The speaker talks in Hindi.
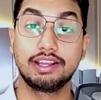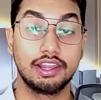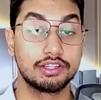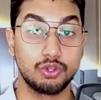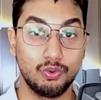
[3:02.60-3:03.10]

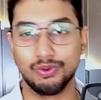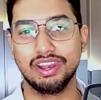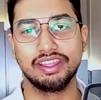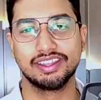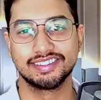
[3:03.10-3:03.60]
कलर्स
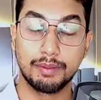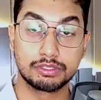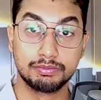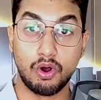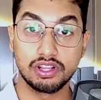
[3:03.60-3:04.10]
ओनली अब
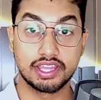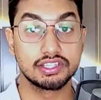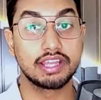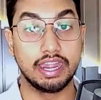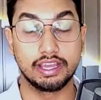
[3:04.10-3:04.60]
स्मॉल किचन
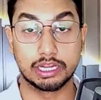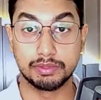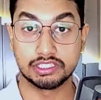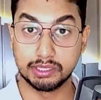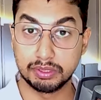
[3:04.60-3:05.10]
कैटेगरी में
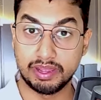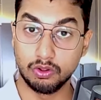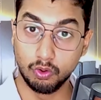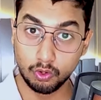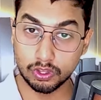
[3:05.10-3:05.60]
सबसे पहले
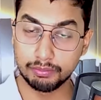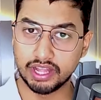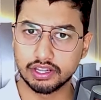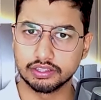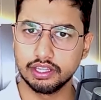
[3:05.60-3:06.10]
उन लोगों की बात
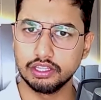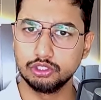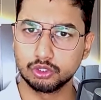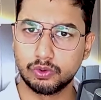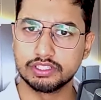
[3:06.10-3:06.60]
करते हैं जो
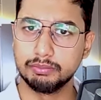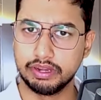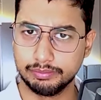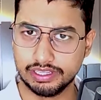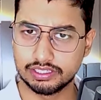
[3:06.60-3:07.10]
थोड़ा सा
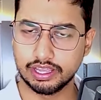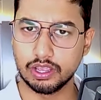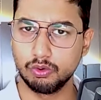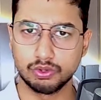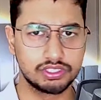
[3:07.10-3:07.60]
मिनिमलिस्टिक है
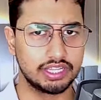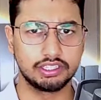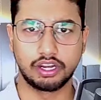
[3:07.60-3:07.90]
उनको ज्यादा